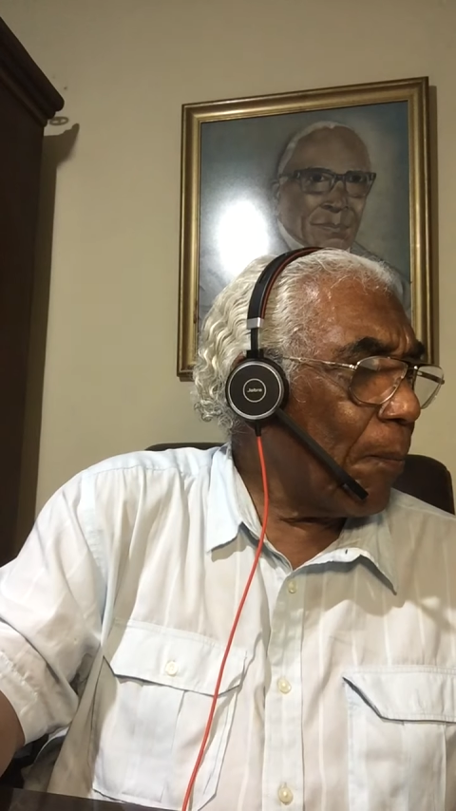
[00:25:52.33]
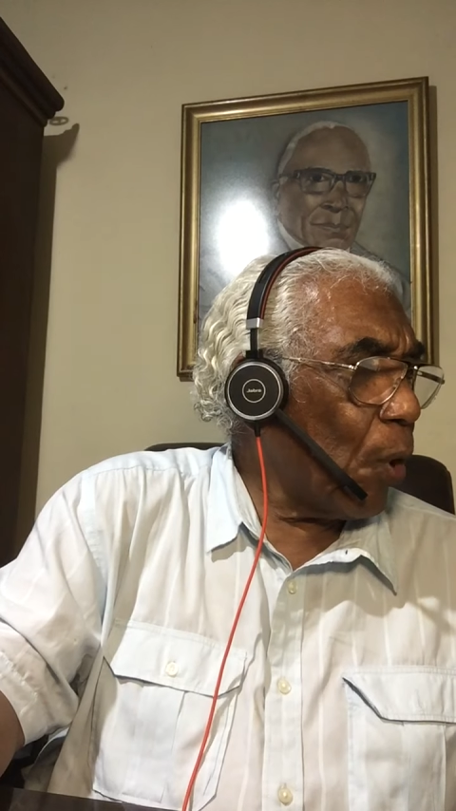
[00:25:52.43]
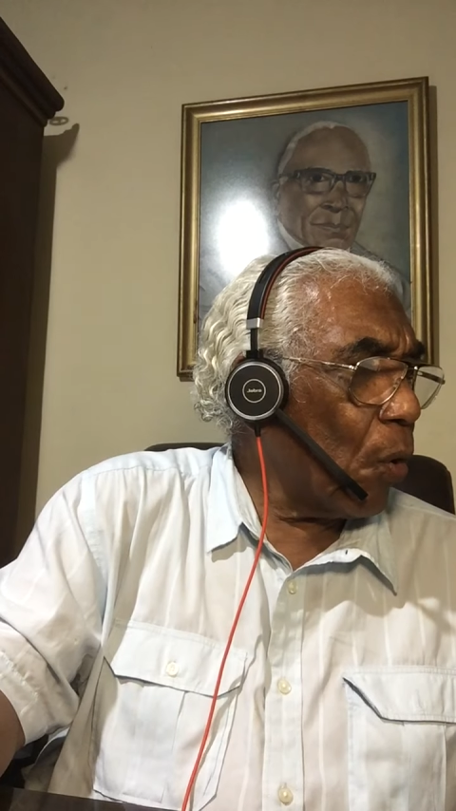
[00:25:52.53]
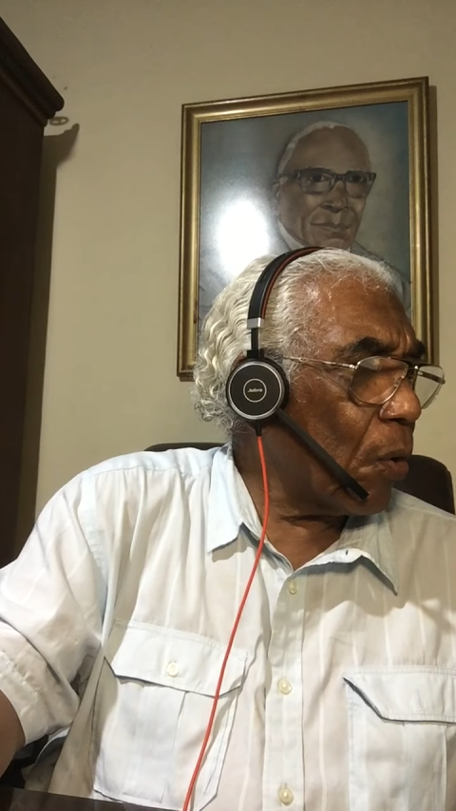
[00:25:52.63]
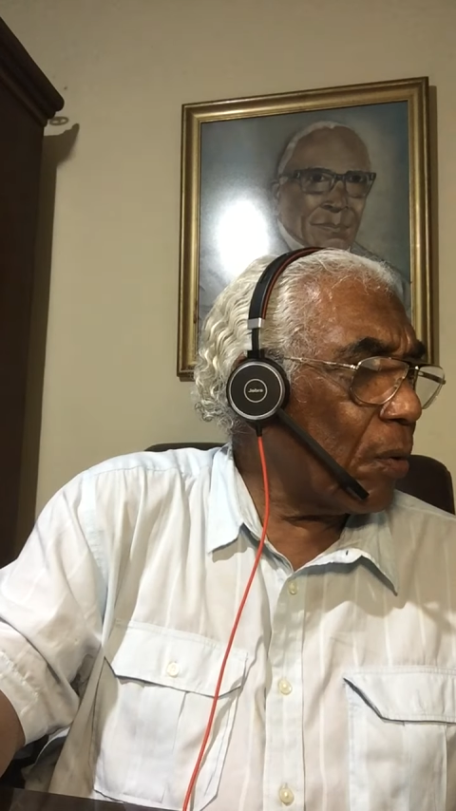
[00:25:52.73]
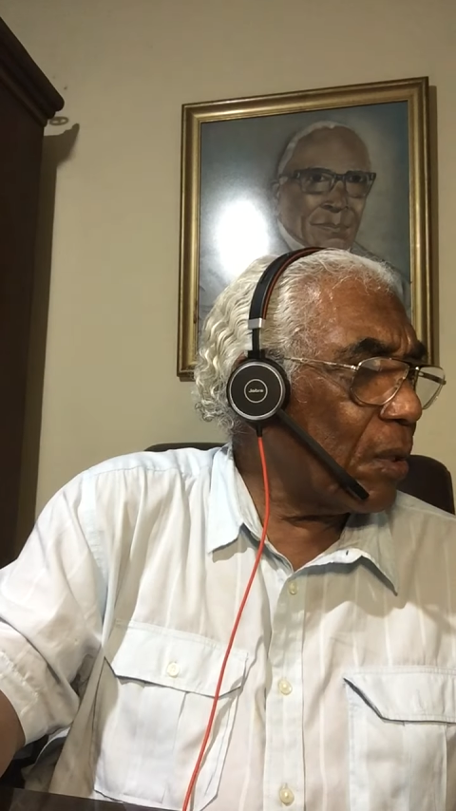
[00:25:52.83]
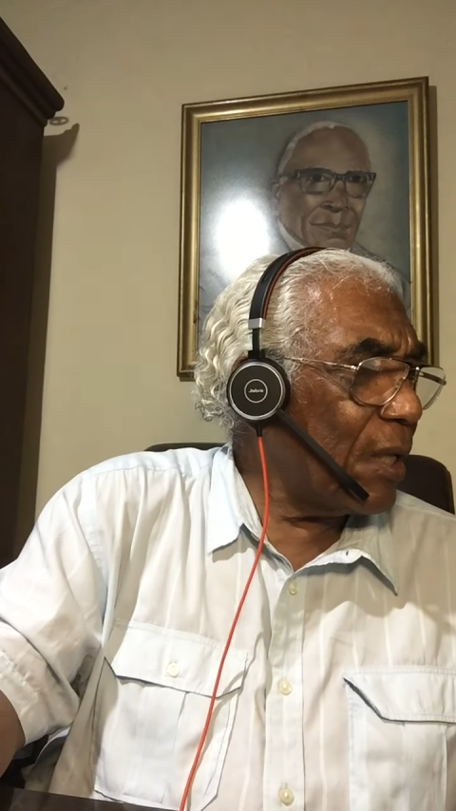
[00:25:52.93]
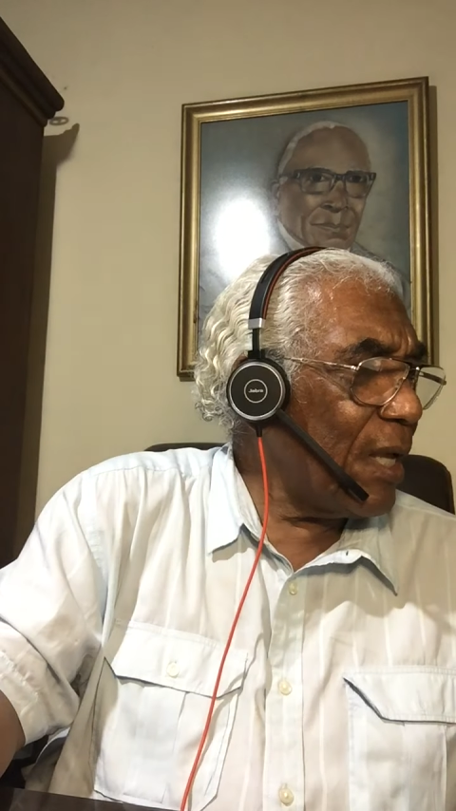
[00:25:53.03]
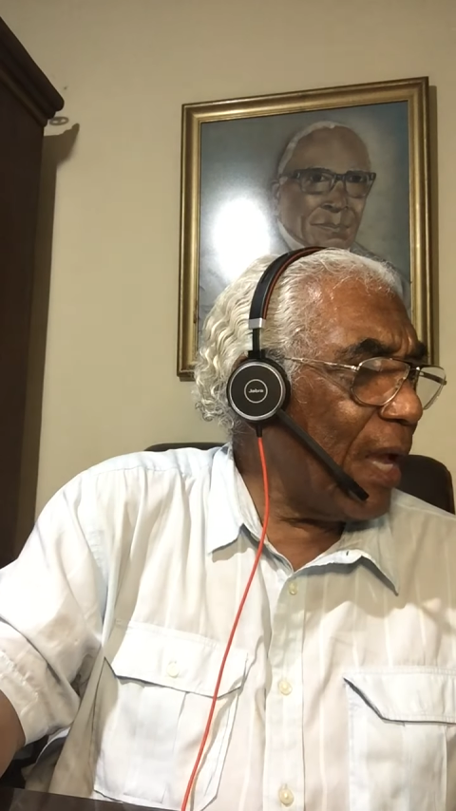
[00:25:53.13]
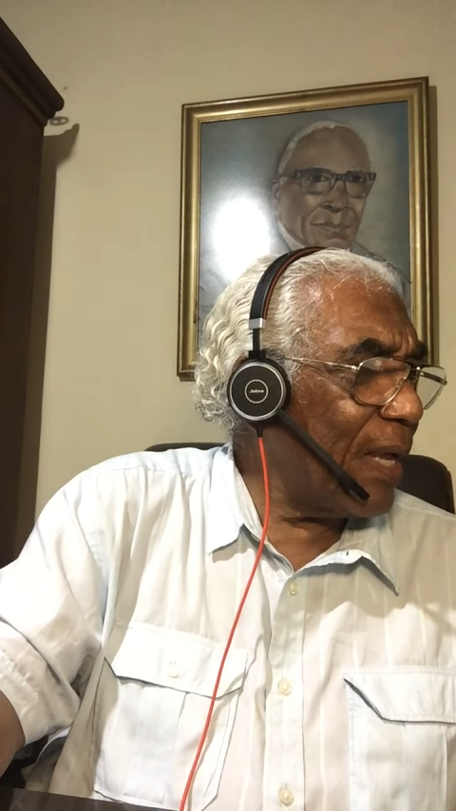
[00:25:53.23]
por
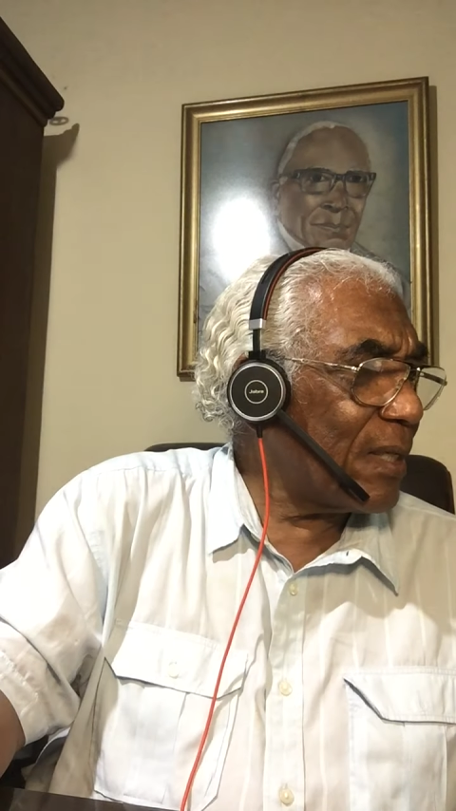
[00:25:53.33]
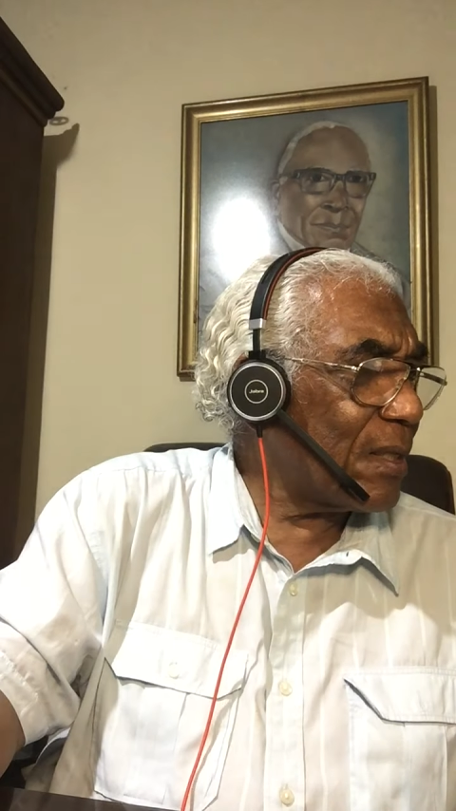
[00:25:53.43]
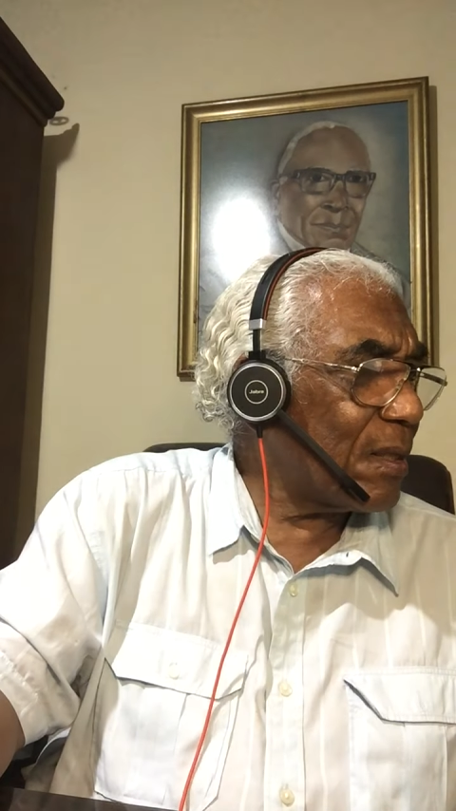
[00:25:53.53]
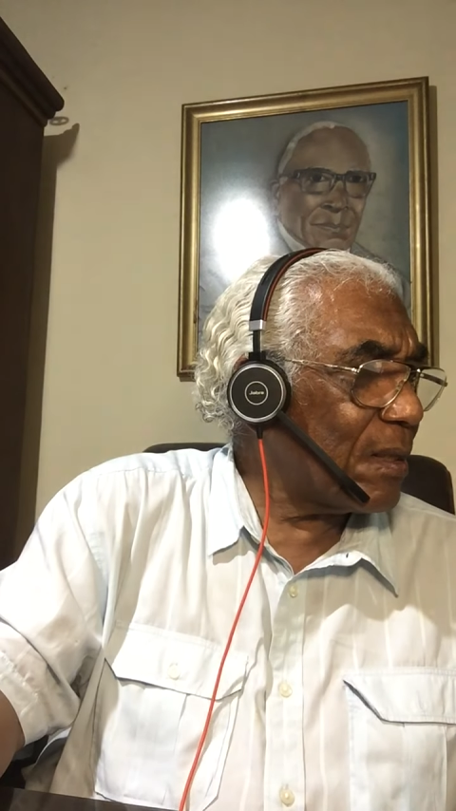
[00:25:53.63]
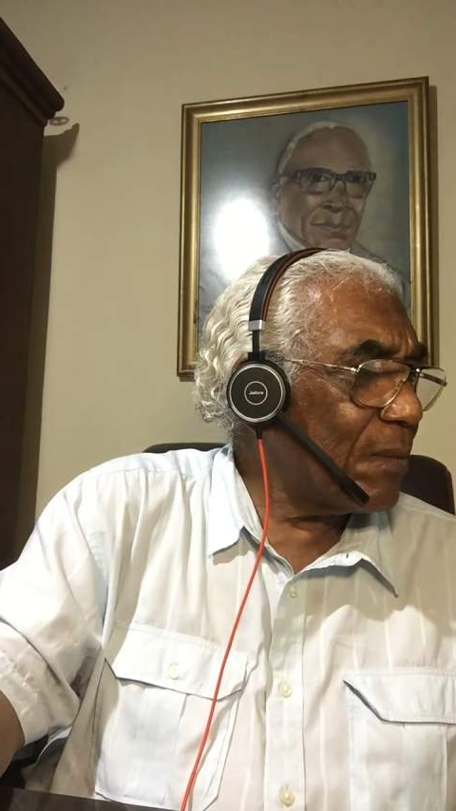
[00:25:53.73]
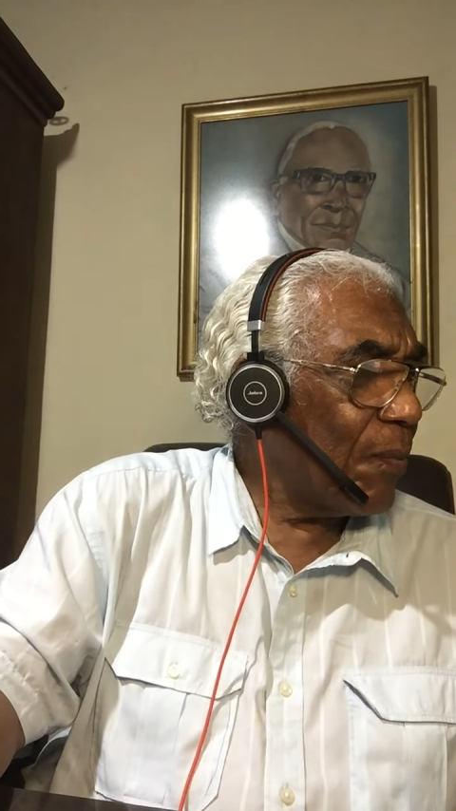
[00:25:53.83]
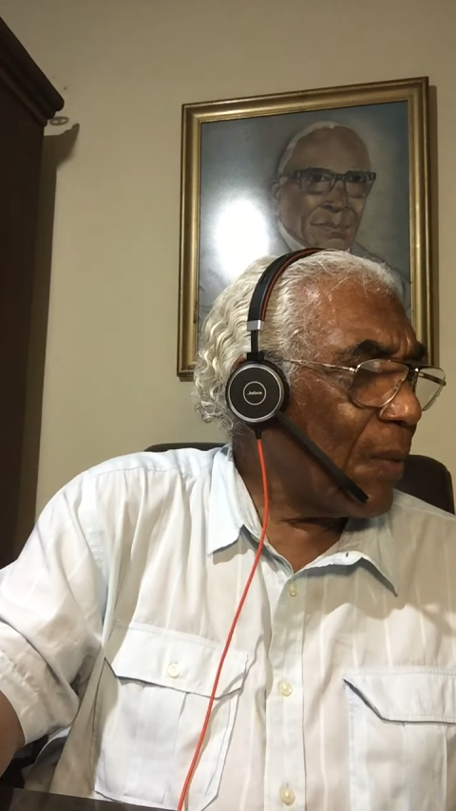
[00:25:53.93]
10